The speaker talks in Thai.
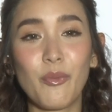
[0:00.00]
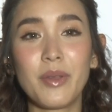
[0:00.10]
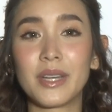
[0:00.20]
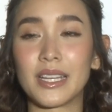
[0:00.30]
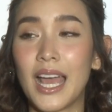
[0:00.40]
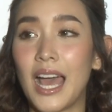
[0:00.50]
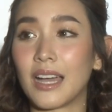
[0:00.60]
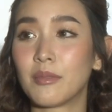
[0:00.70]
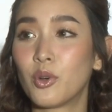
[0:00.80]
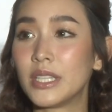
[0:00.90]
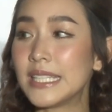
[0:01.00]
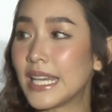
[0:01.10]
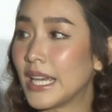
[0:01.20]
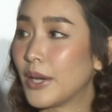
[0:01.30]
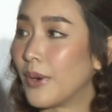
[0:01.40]
วเป็นเหมือนหางคนที่
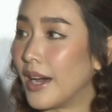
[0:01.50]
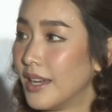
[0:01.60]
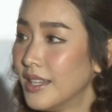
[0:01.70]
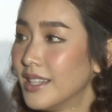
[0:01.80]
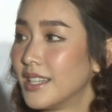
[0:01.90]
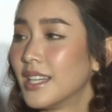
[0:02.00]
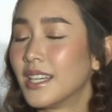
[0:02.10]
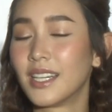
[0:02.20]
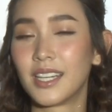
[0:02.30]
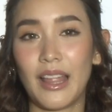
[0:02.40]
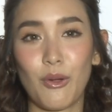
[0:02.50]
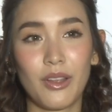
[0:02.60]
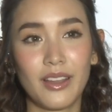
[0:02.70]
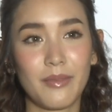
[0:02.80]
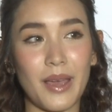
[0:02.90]
เทลอะเออ เรา
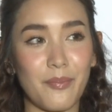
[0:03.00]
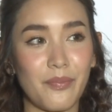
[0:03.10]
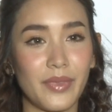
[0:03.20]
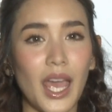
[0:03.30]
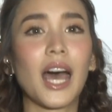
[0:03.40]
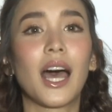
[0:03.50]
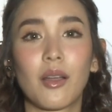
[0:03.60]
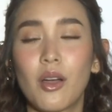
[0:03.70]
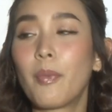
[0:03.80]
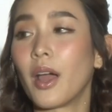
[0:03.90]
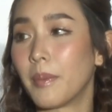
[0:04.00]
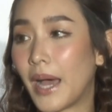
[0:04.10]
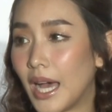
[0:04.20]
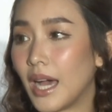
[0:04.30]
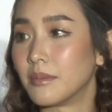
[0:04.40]
ก็เลยแบบอ่ะก็ปล่อย
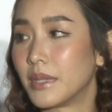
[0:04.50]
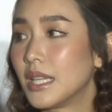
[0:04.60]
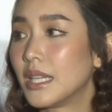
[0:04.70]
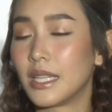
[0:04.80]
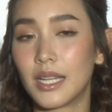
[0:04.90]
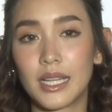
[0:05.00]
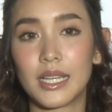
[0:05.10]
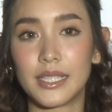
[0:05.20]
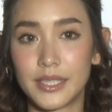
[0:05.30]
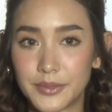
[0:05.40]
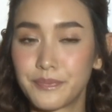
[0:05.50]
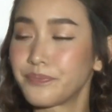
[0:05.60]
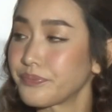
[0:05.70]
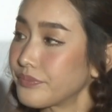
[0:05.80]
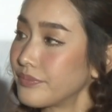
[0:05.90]
ผ่านไม่ได้คิดอะไร
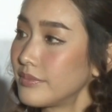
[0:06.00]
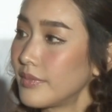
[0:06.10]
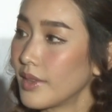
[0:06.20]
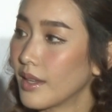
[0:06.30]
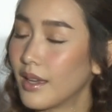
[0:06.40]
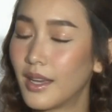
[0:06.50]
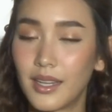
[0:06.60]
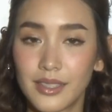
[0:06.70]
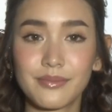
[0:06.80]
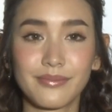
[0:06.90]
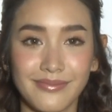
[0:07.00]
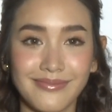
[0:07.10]
ขอบคุณค่ะ